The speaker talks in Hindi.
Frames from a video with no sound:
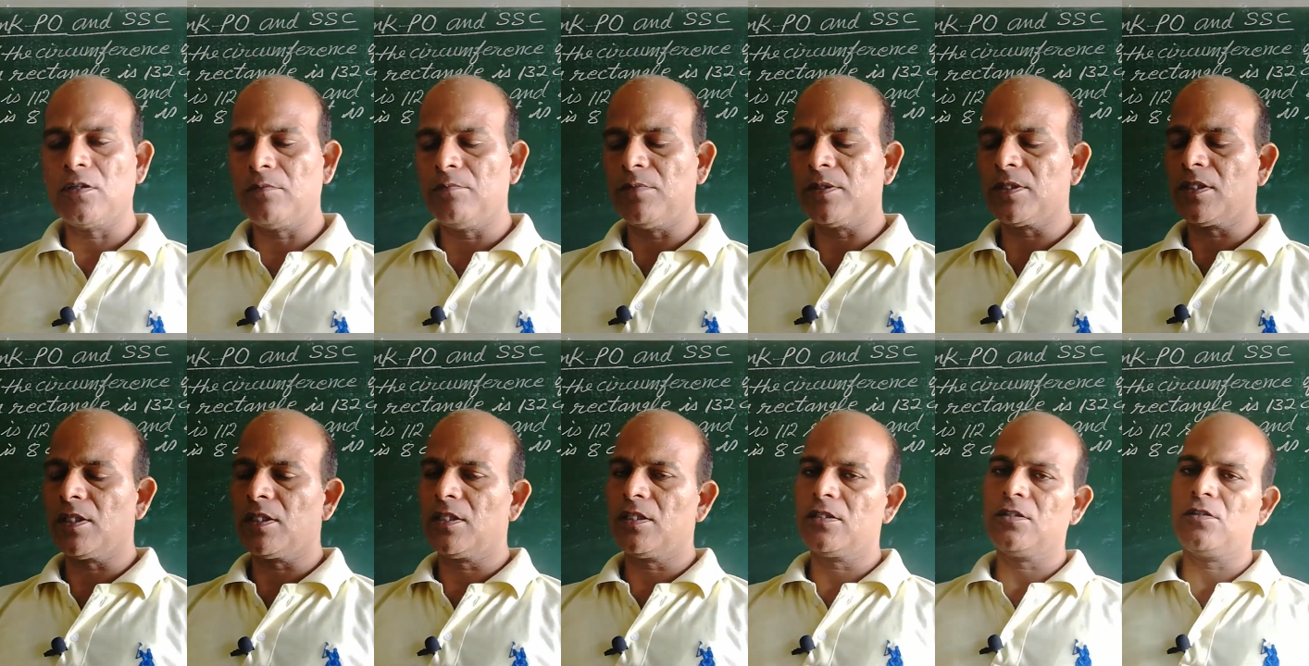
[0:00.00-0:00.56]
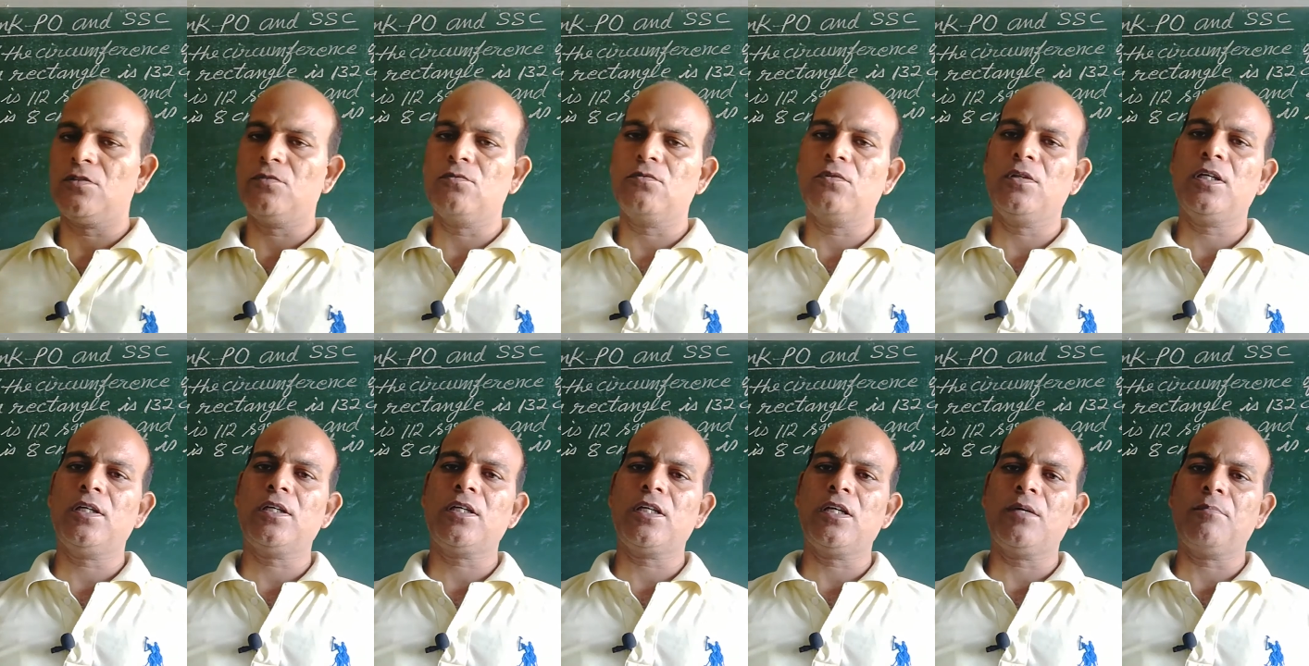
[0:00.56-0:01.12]
बताना
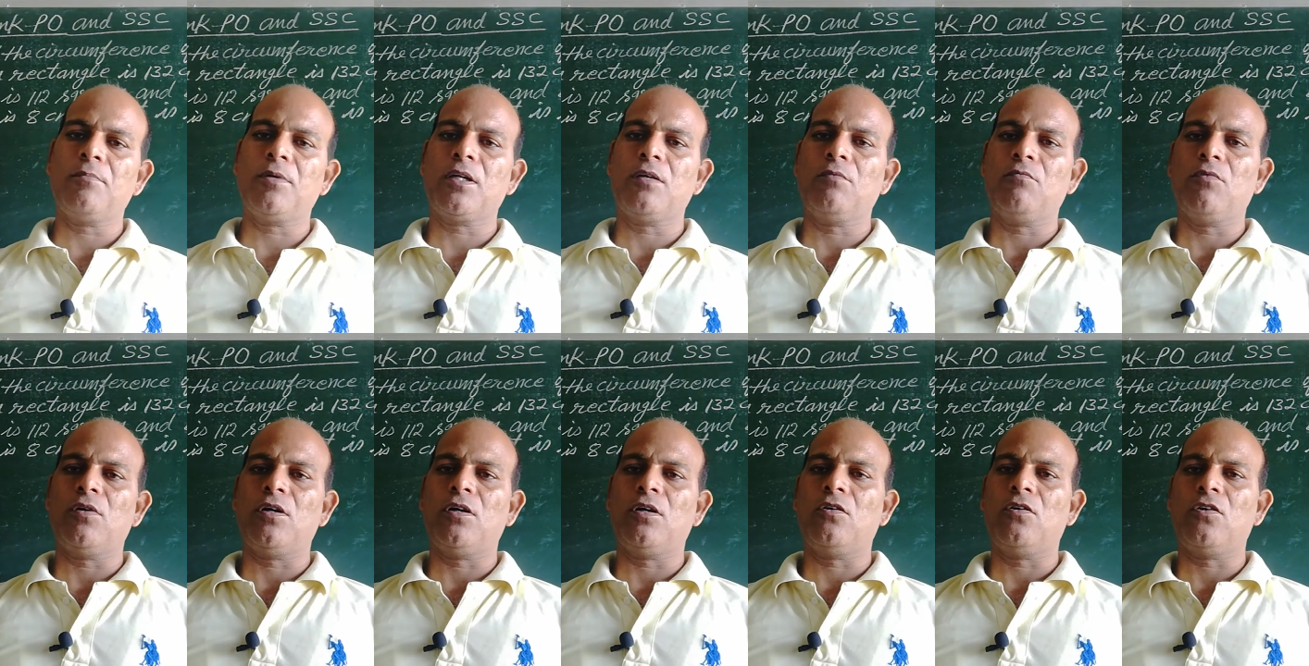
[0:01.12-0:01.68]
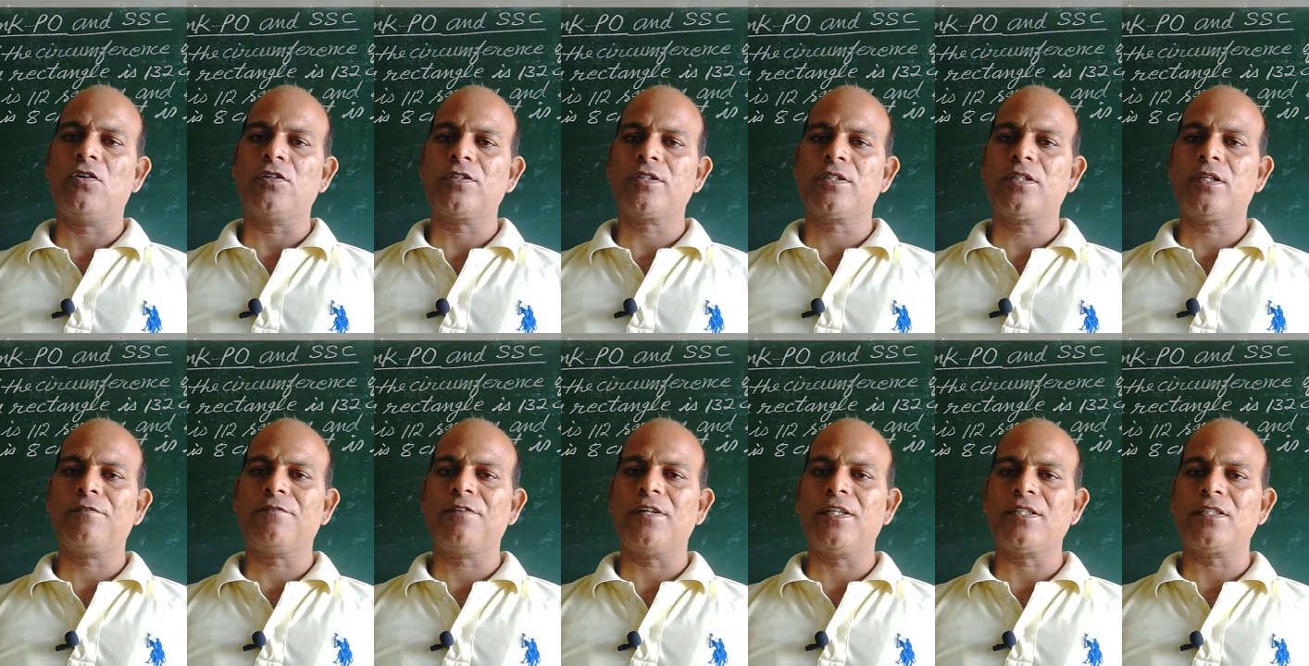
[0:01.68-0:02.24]
चाहूँगा कि हमारे वहाँ हॉस्टल
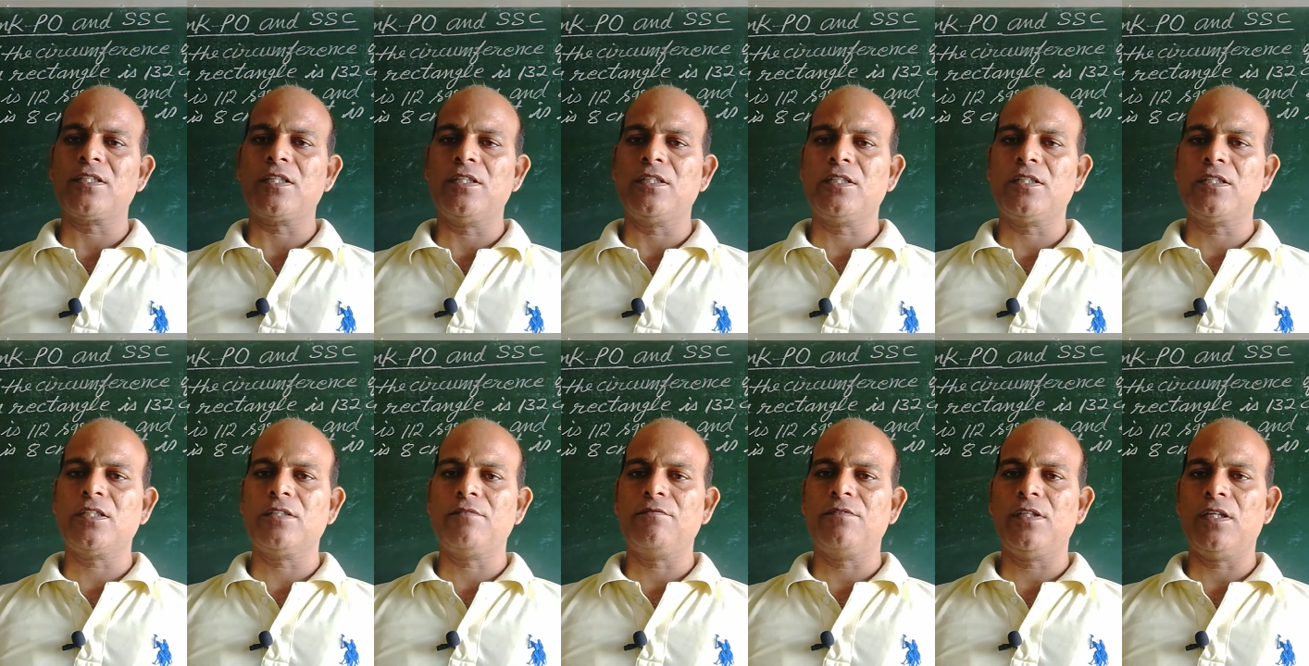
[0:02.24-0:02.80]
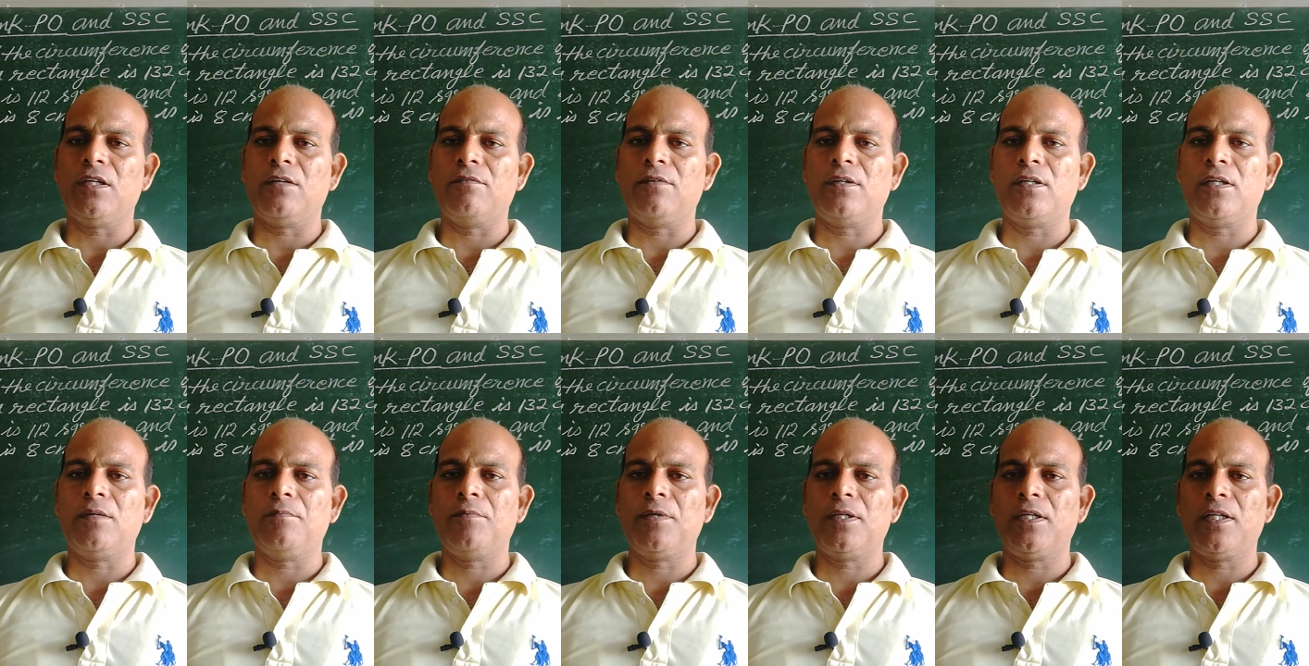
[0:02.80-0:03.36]
फैसिलिटी भी
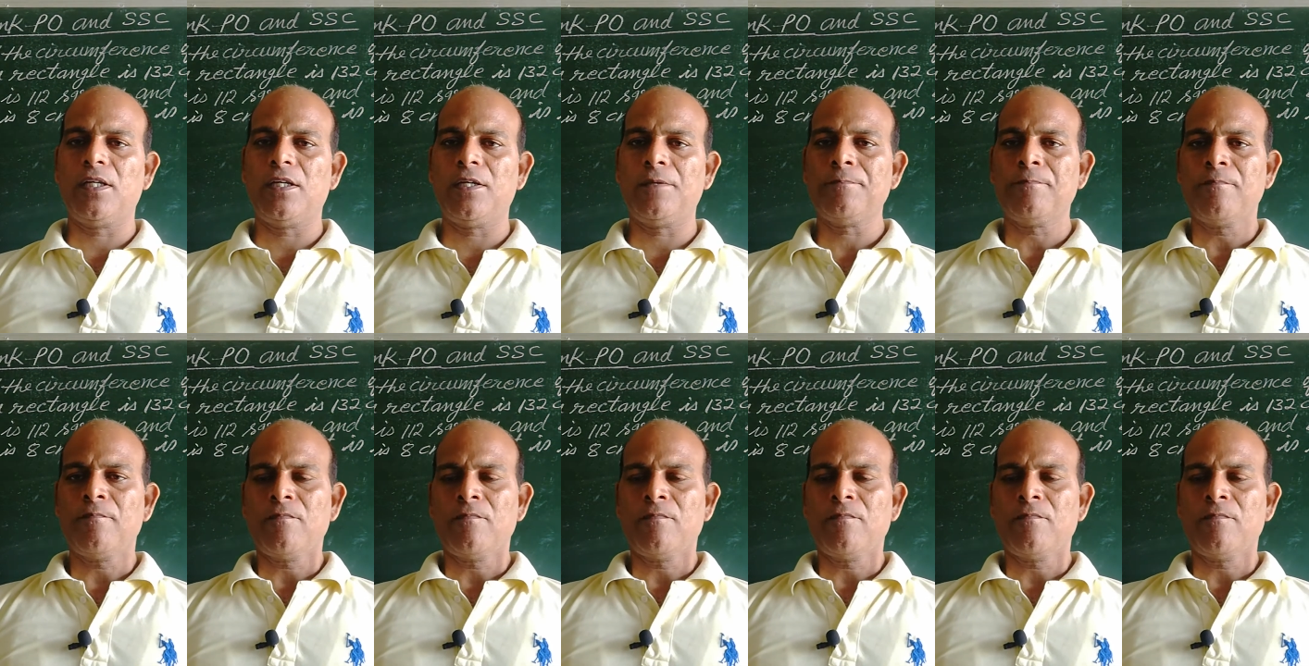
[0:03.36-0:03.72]
अवेलेबल है